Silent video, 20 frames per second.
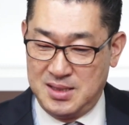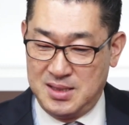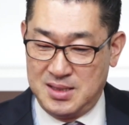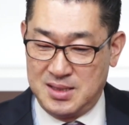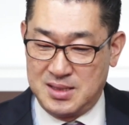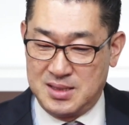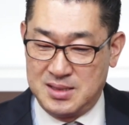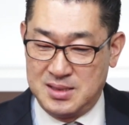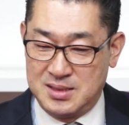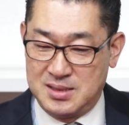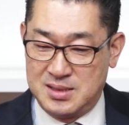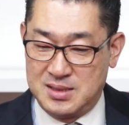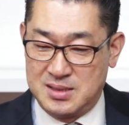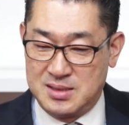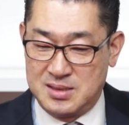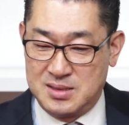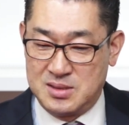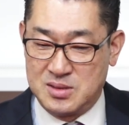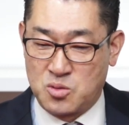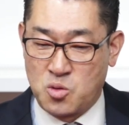
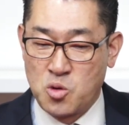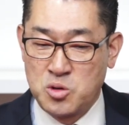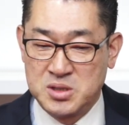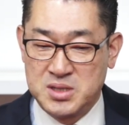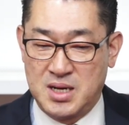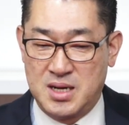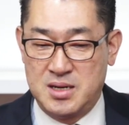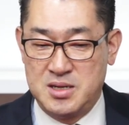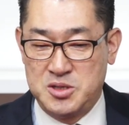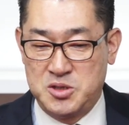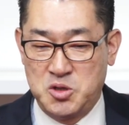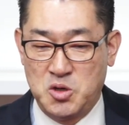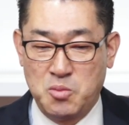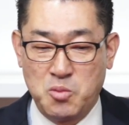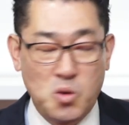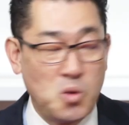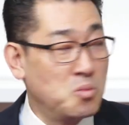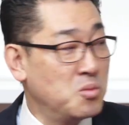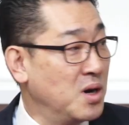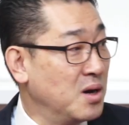그저 공사를 시험
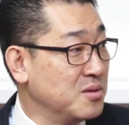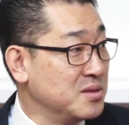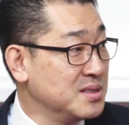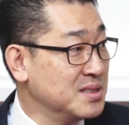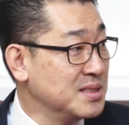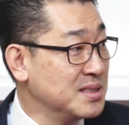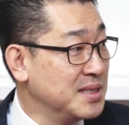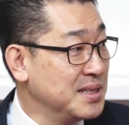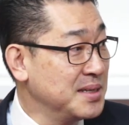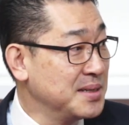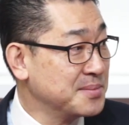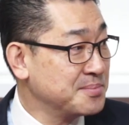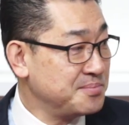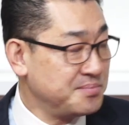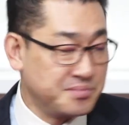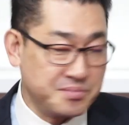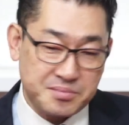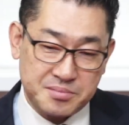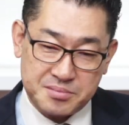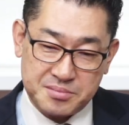공부하고 있는데
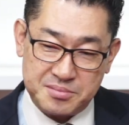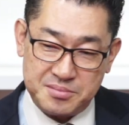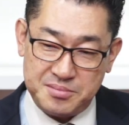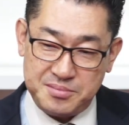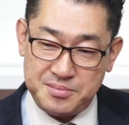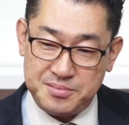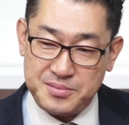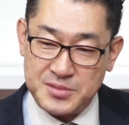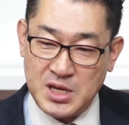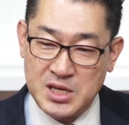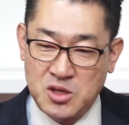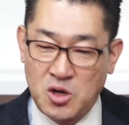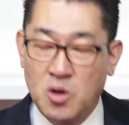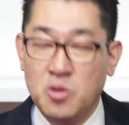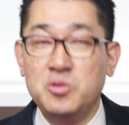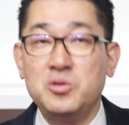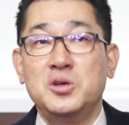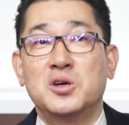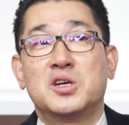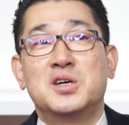아.
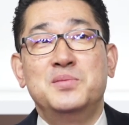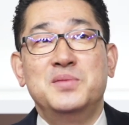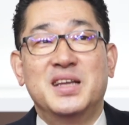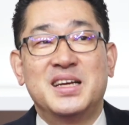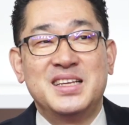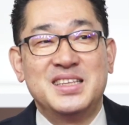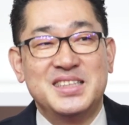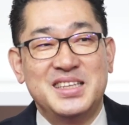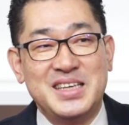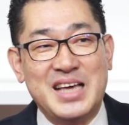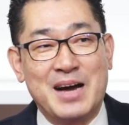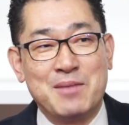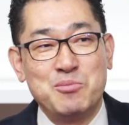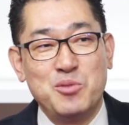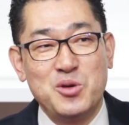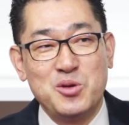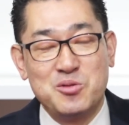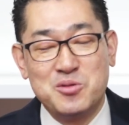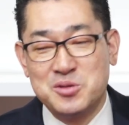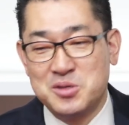더운 여름날인데 양복
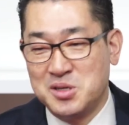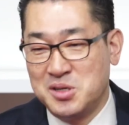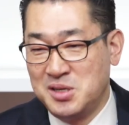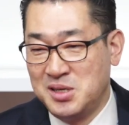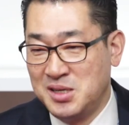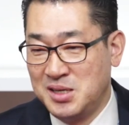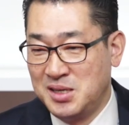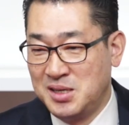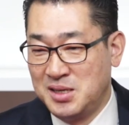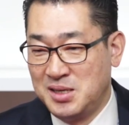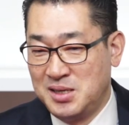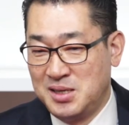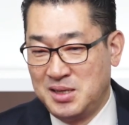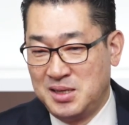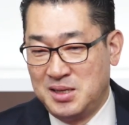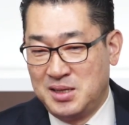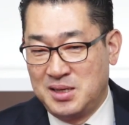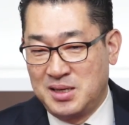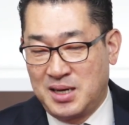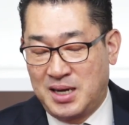입고서
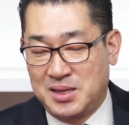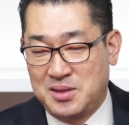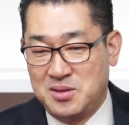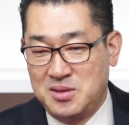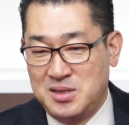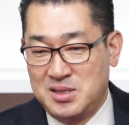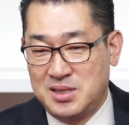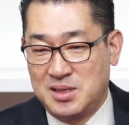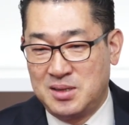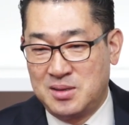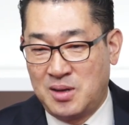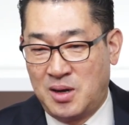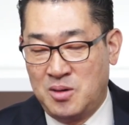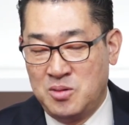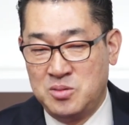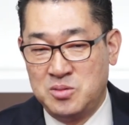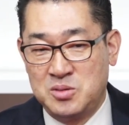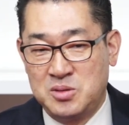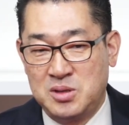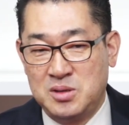갔더니 이제
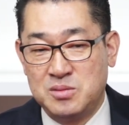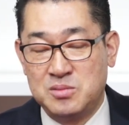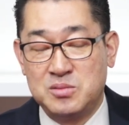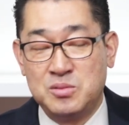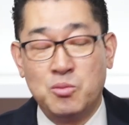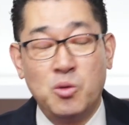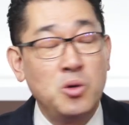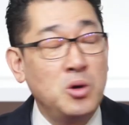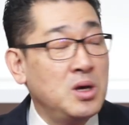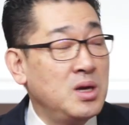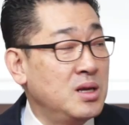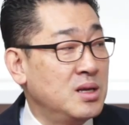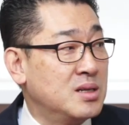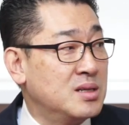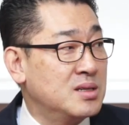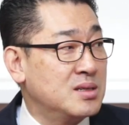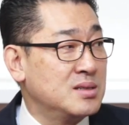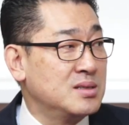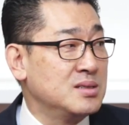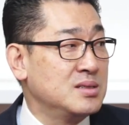아우 이게 목이
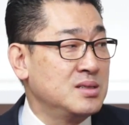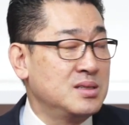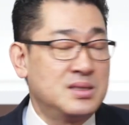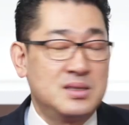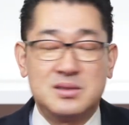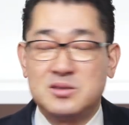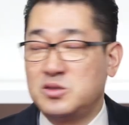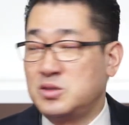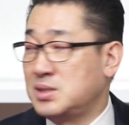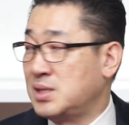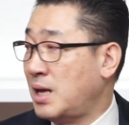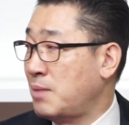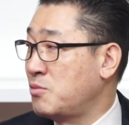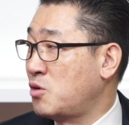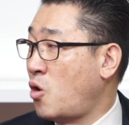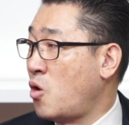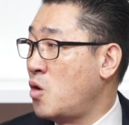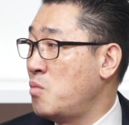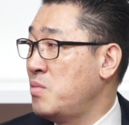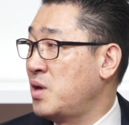땀이
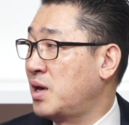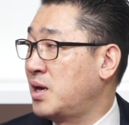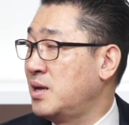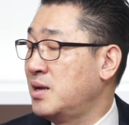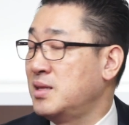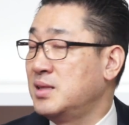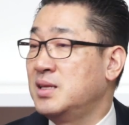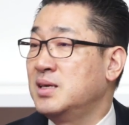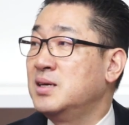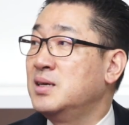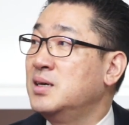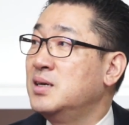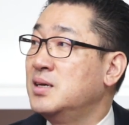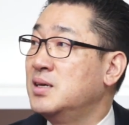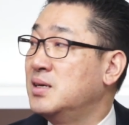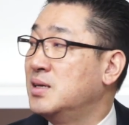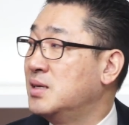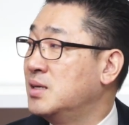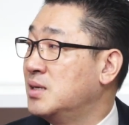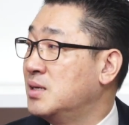컥컥 맥히는데 몇
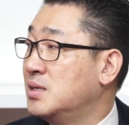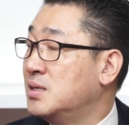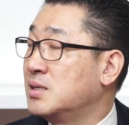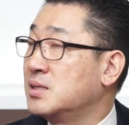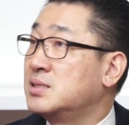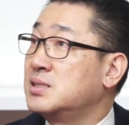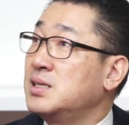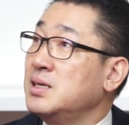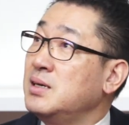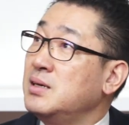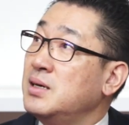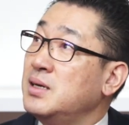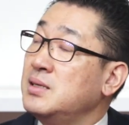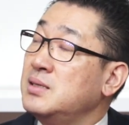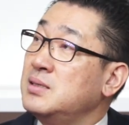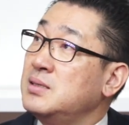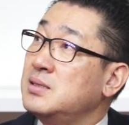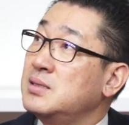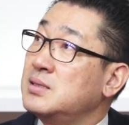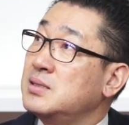년도 그게
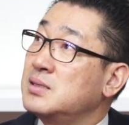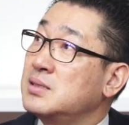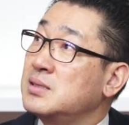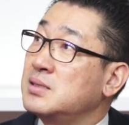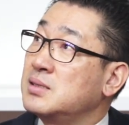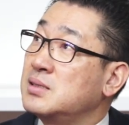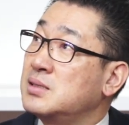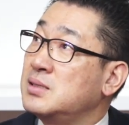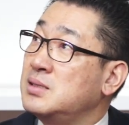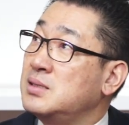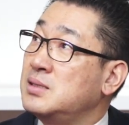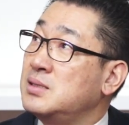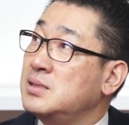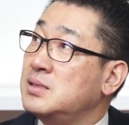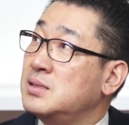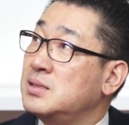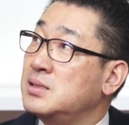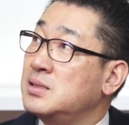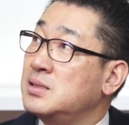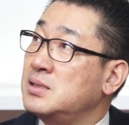한
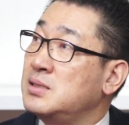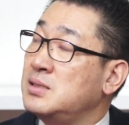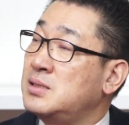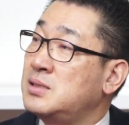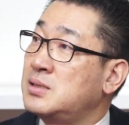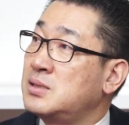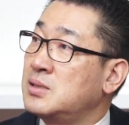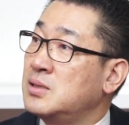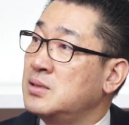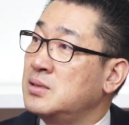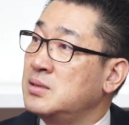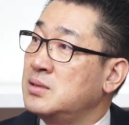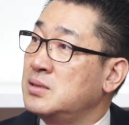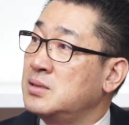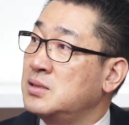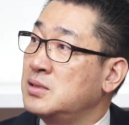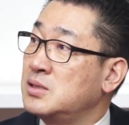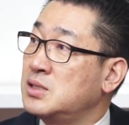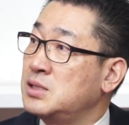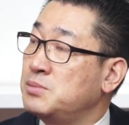그
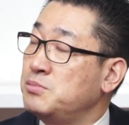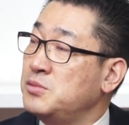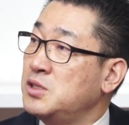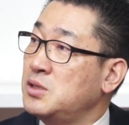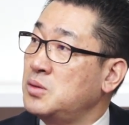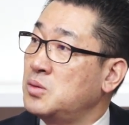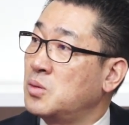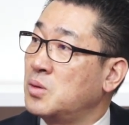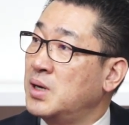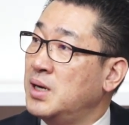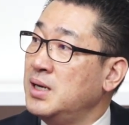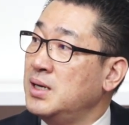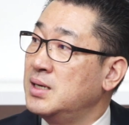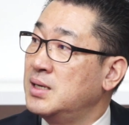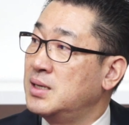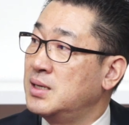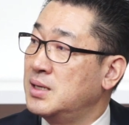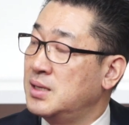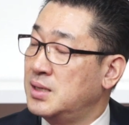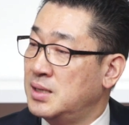2010년도인가?
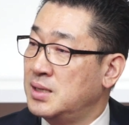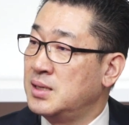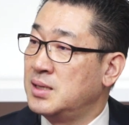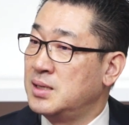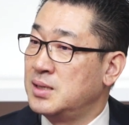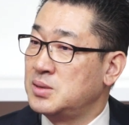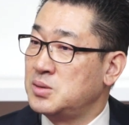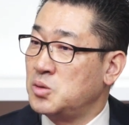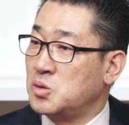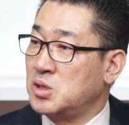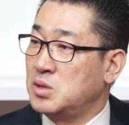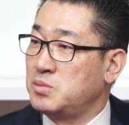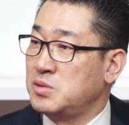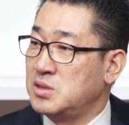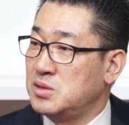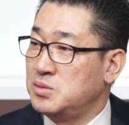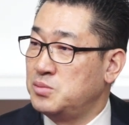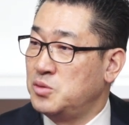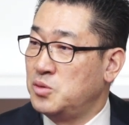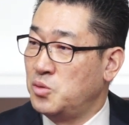2010년 네, 조금 아,
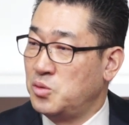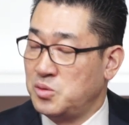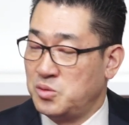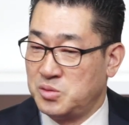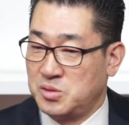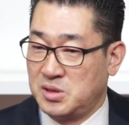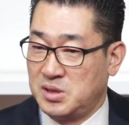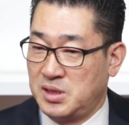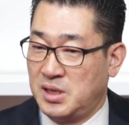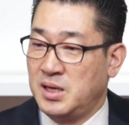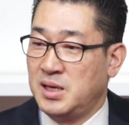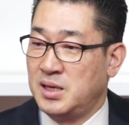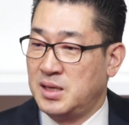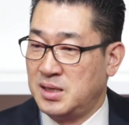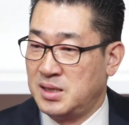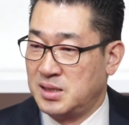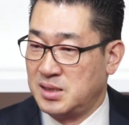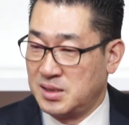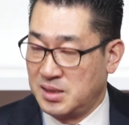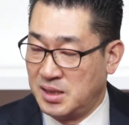그뭐 10년 10년 예,
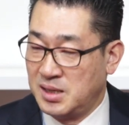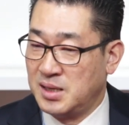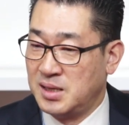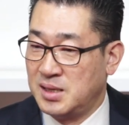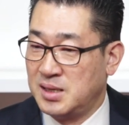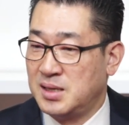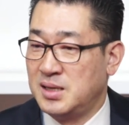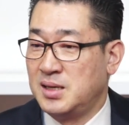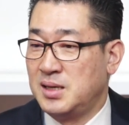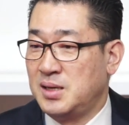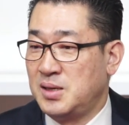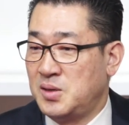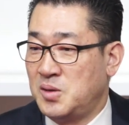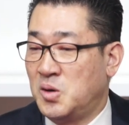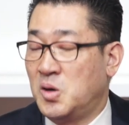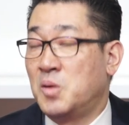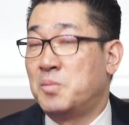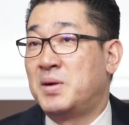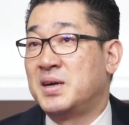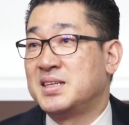전 예, 네,
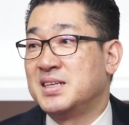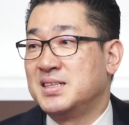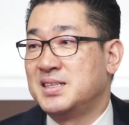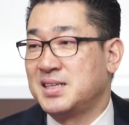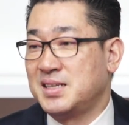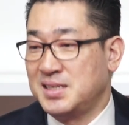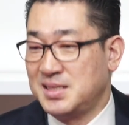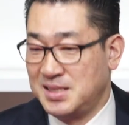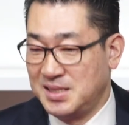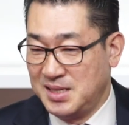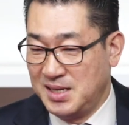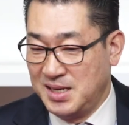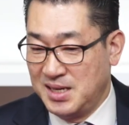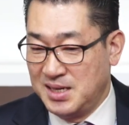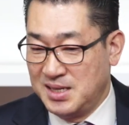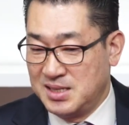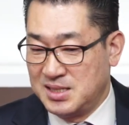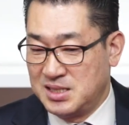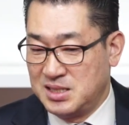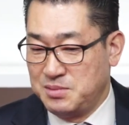영업할 때 되게
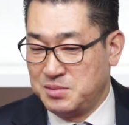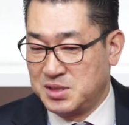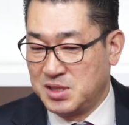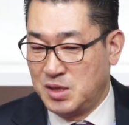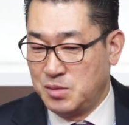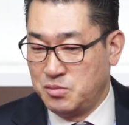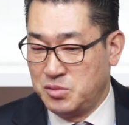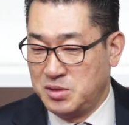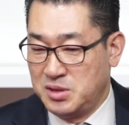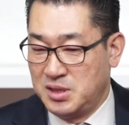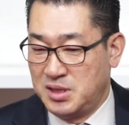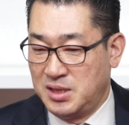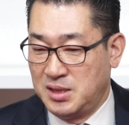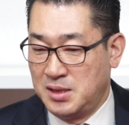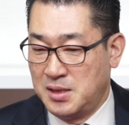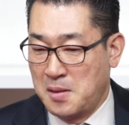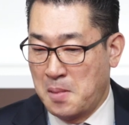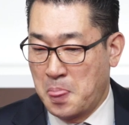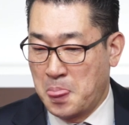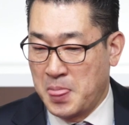
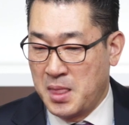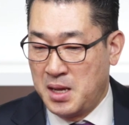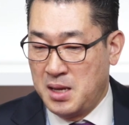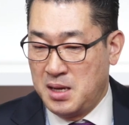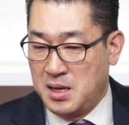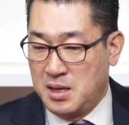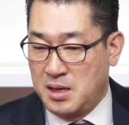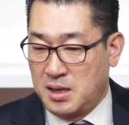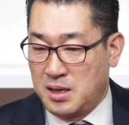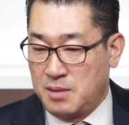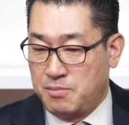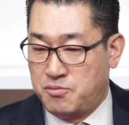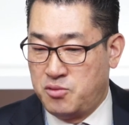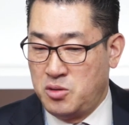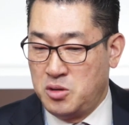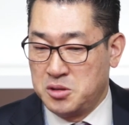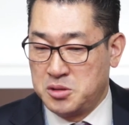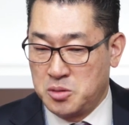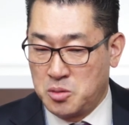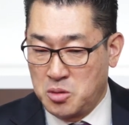신입사원분들인데
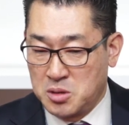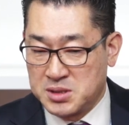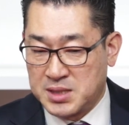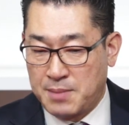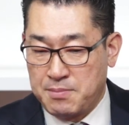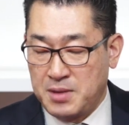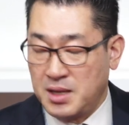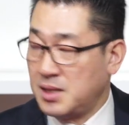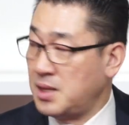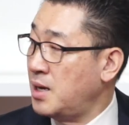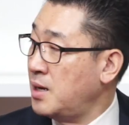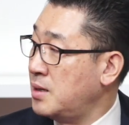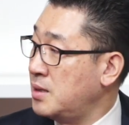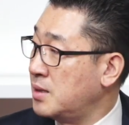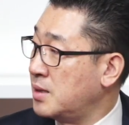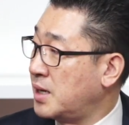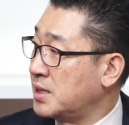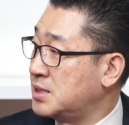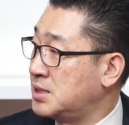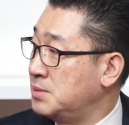불러서 거기 삼계탕을
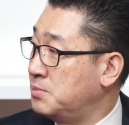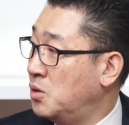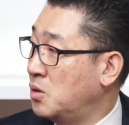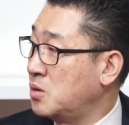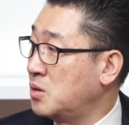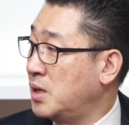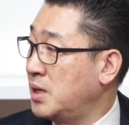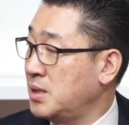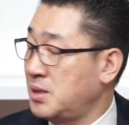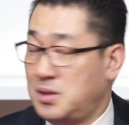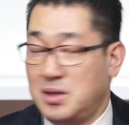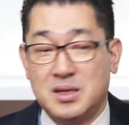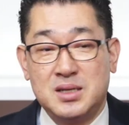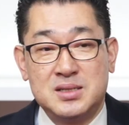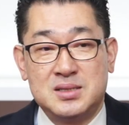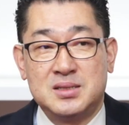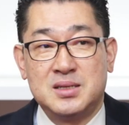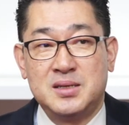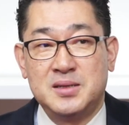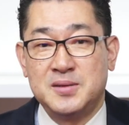같이 먹으러 간 기억이
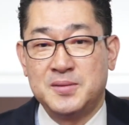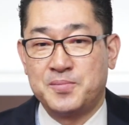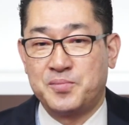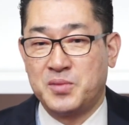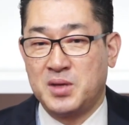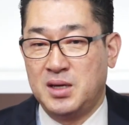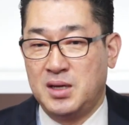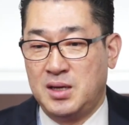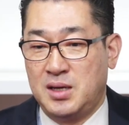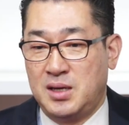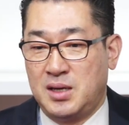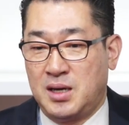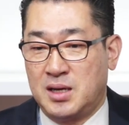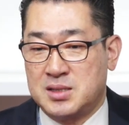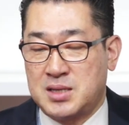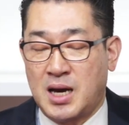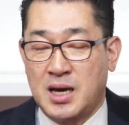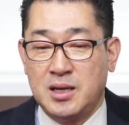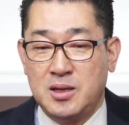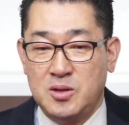있어요. 네. 그러니까
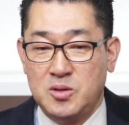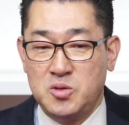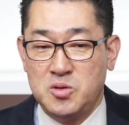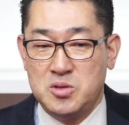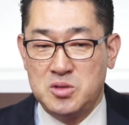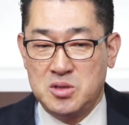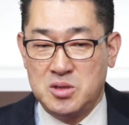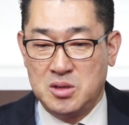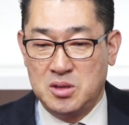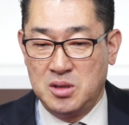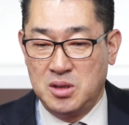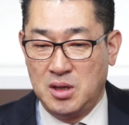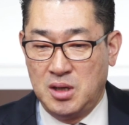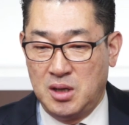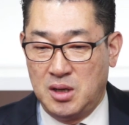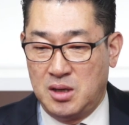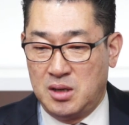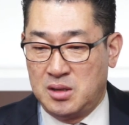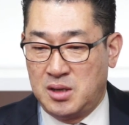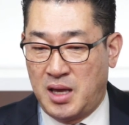자기들도 이제
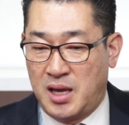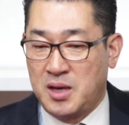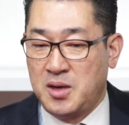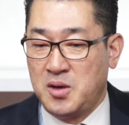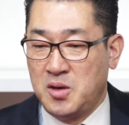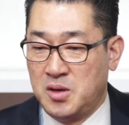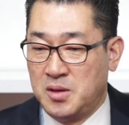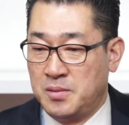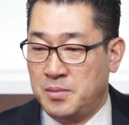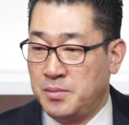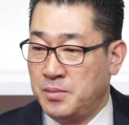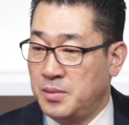대기업